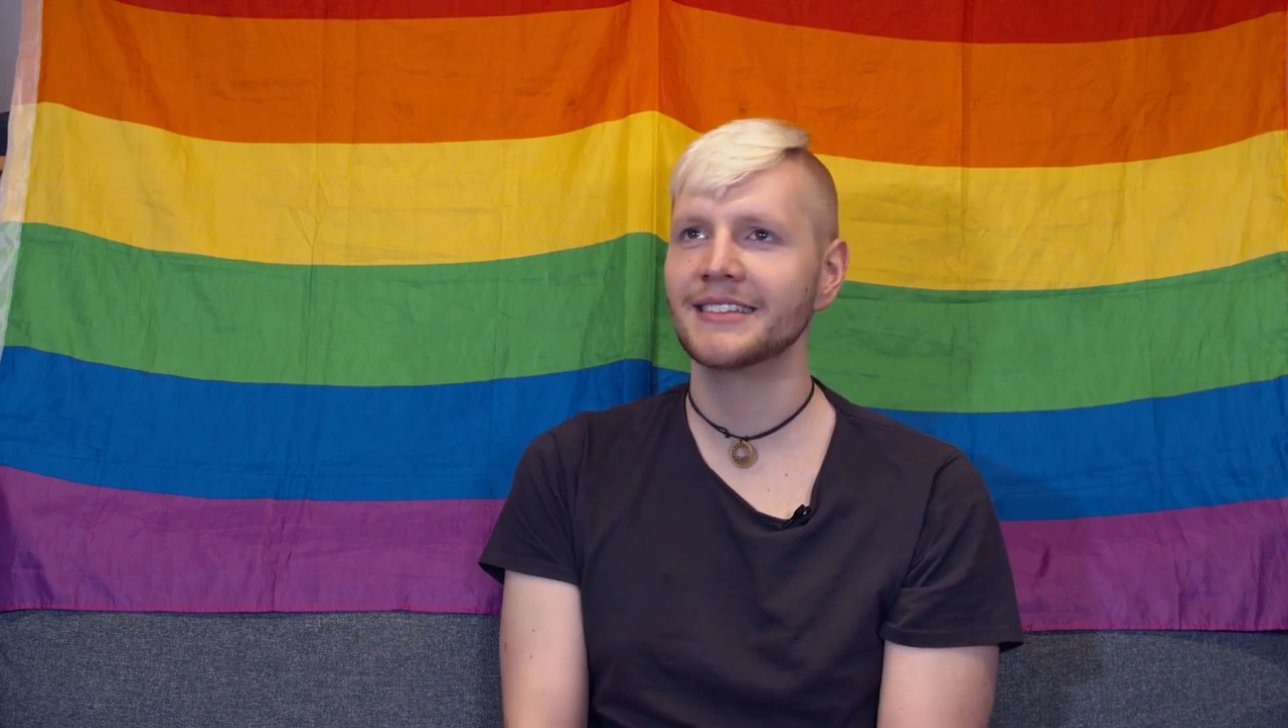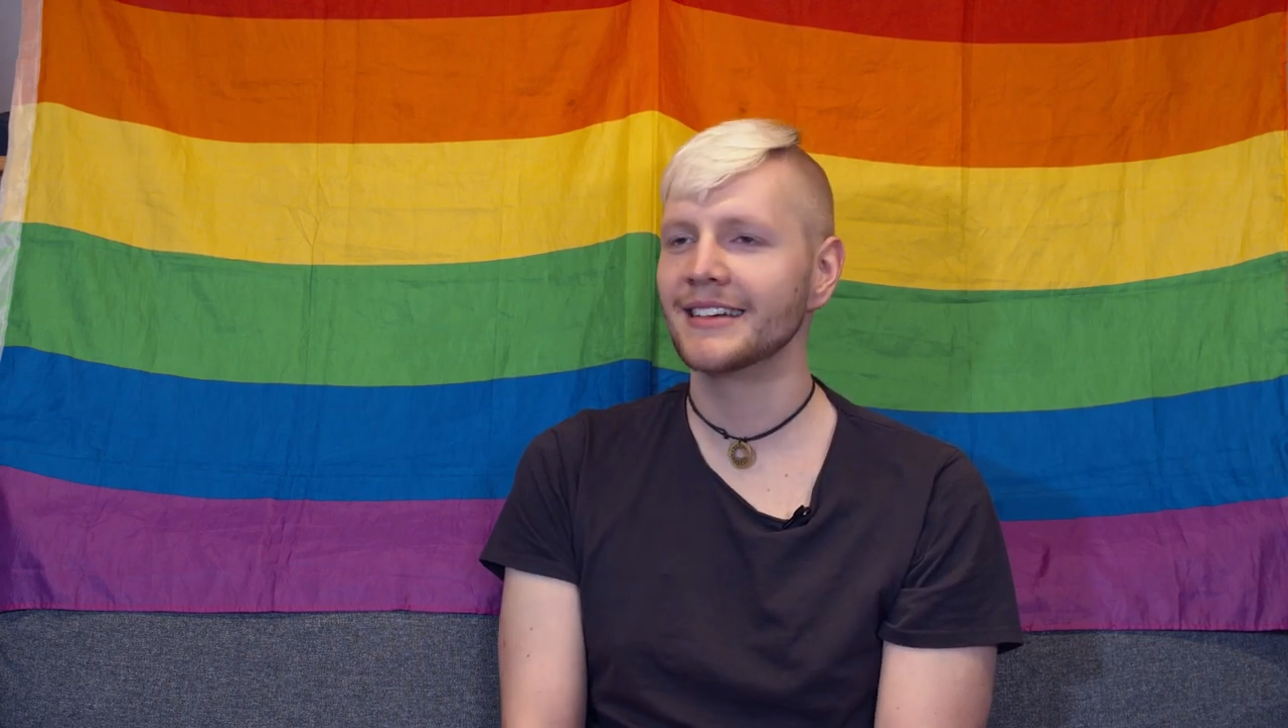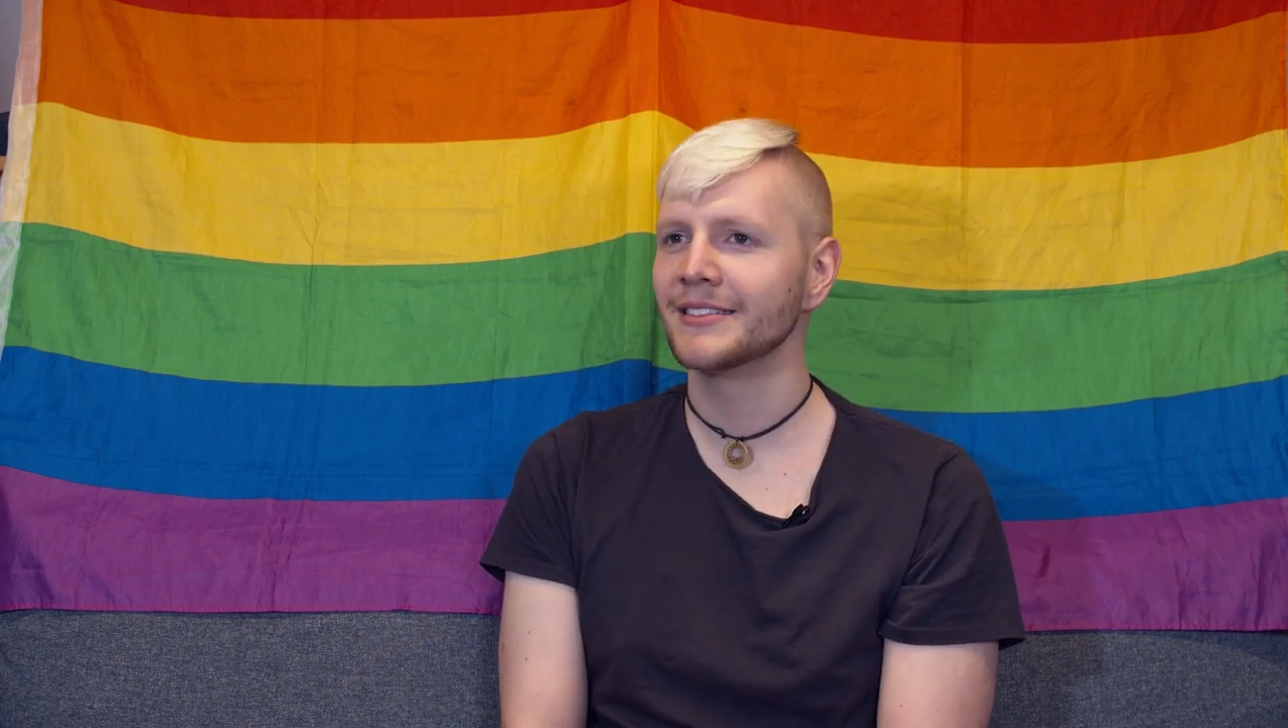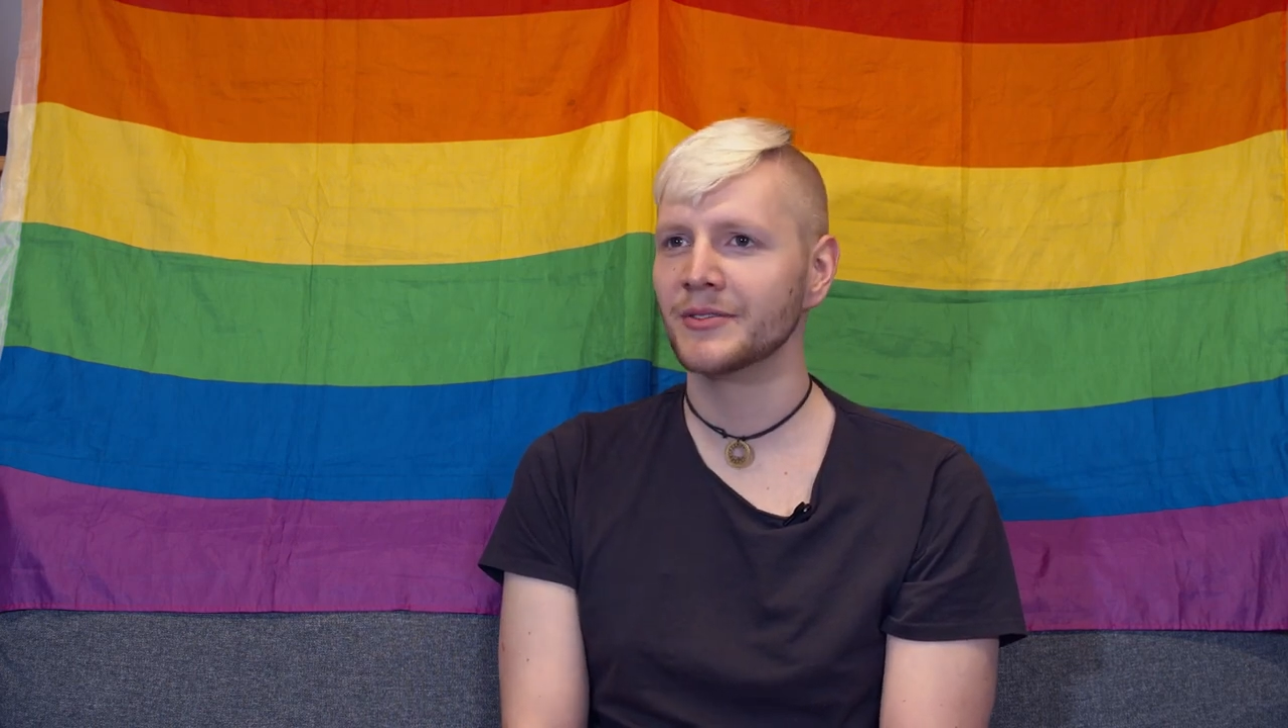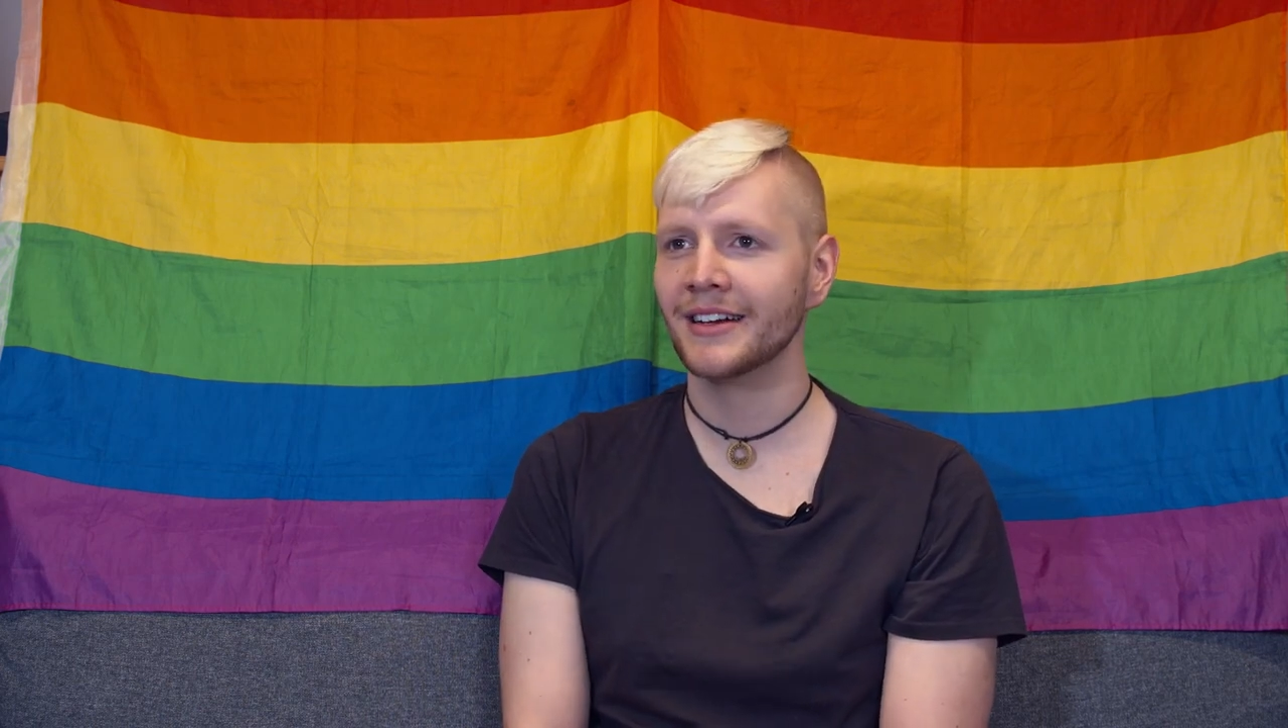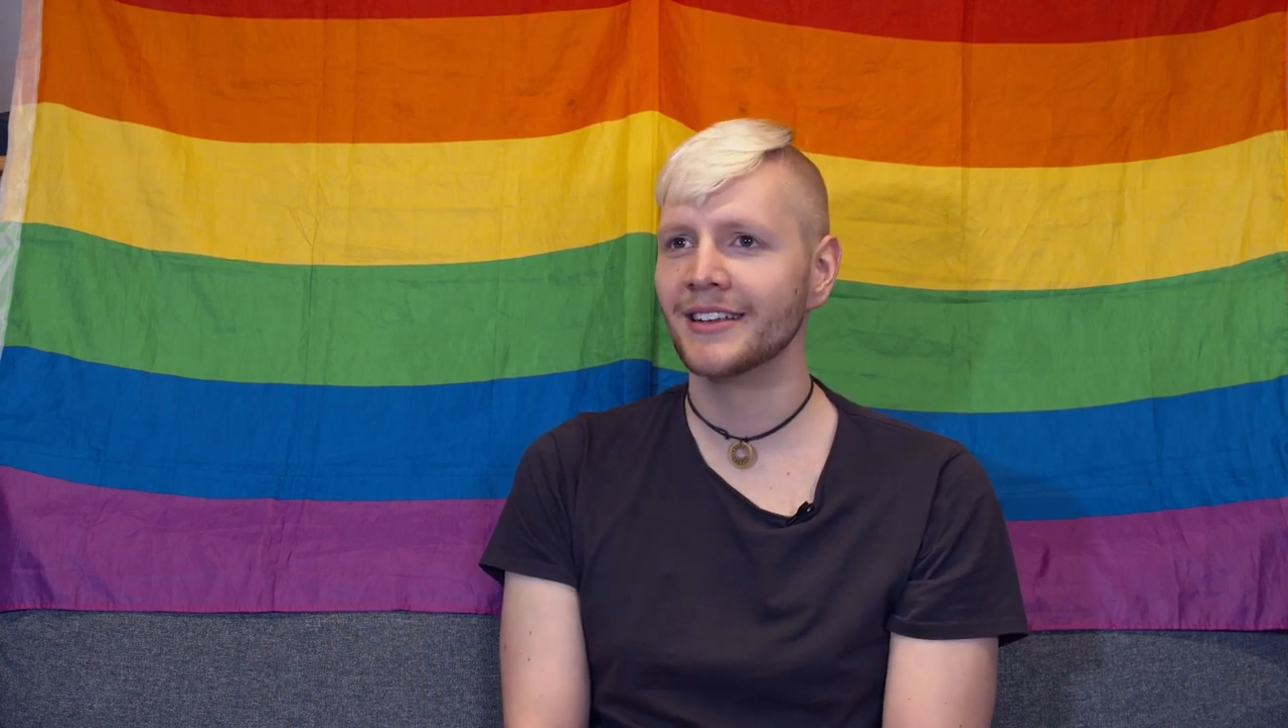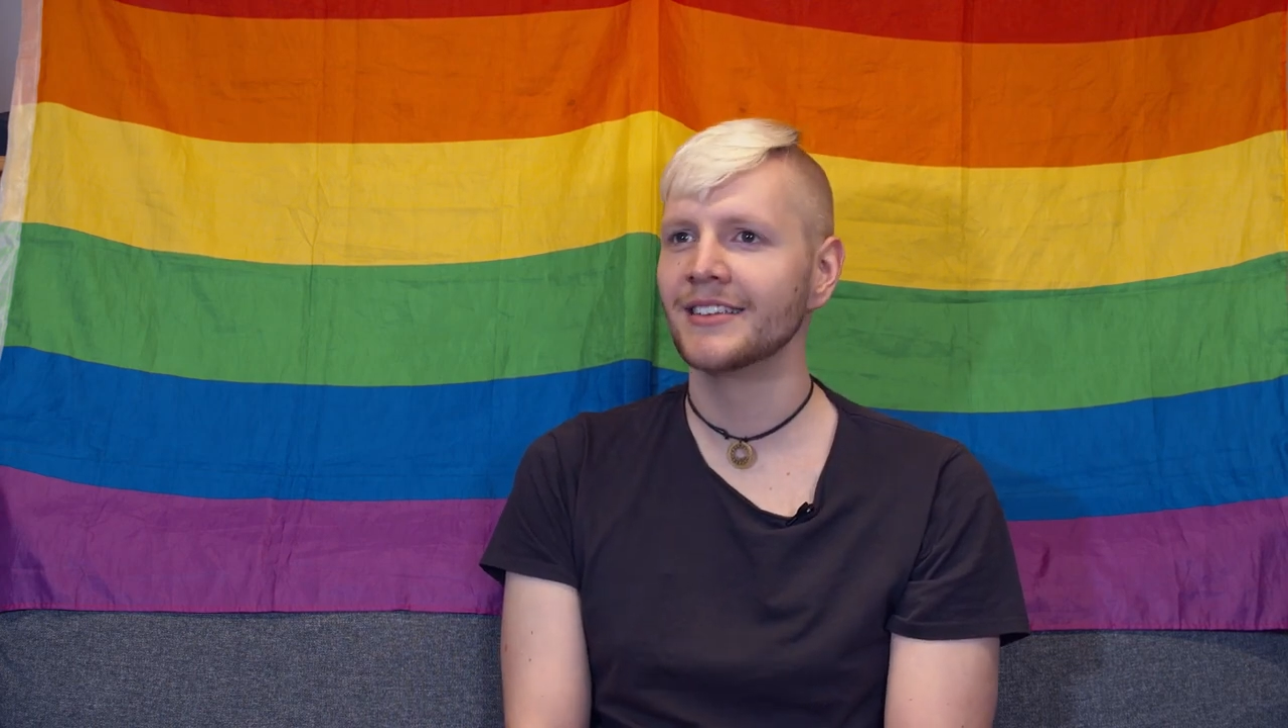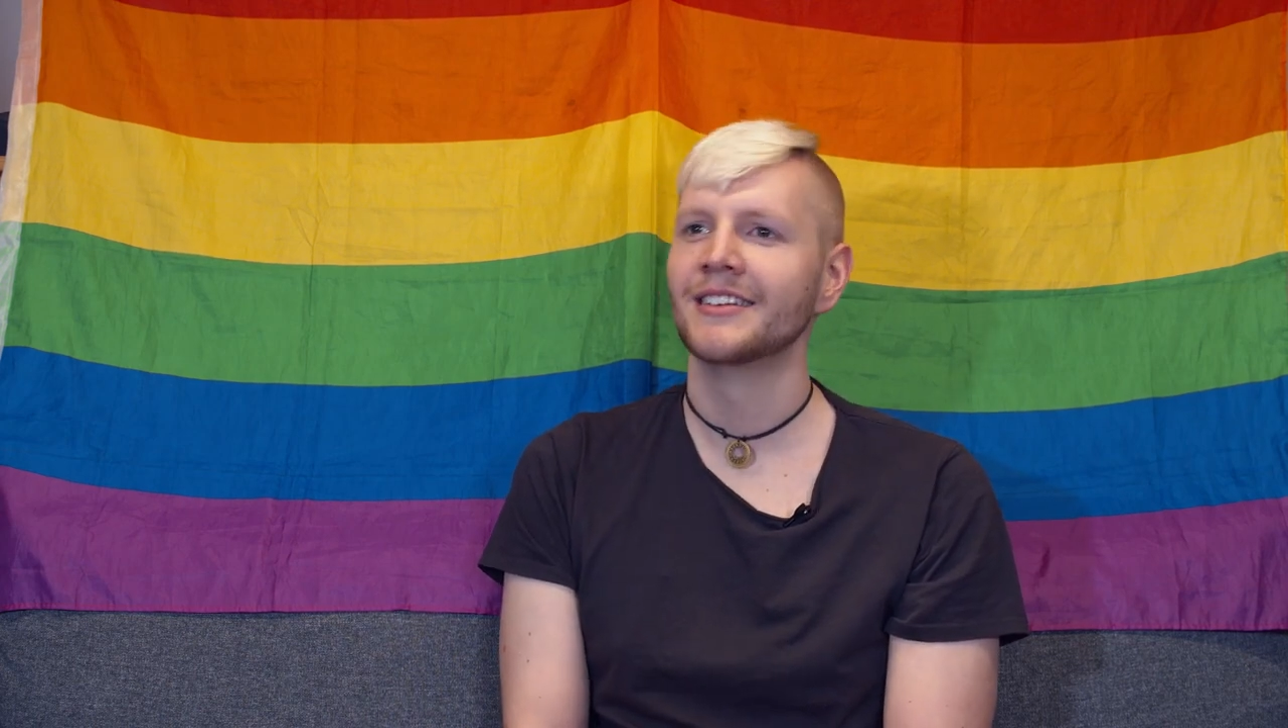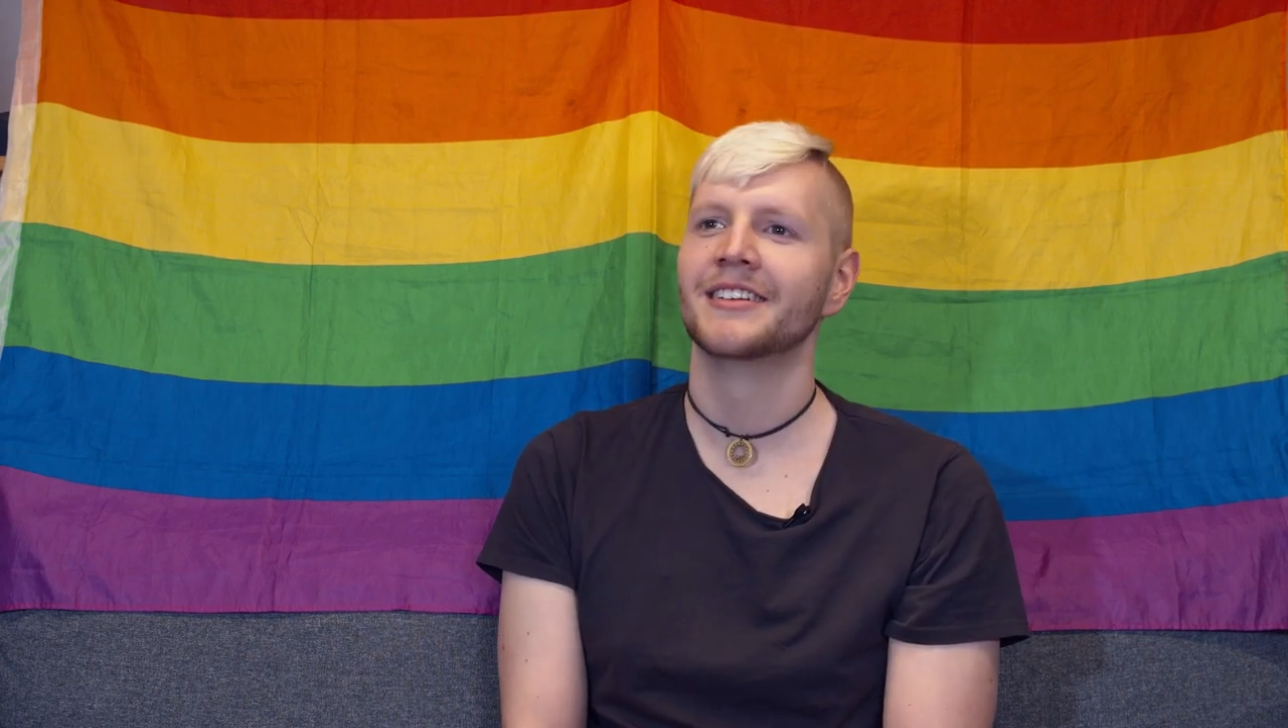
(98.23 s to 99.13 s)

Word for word: sexuell,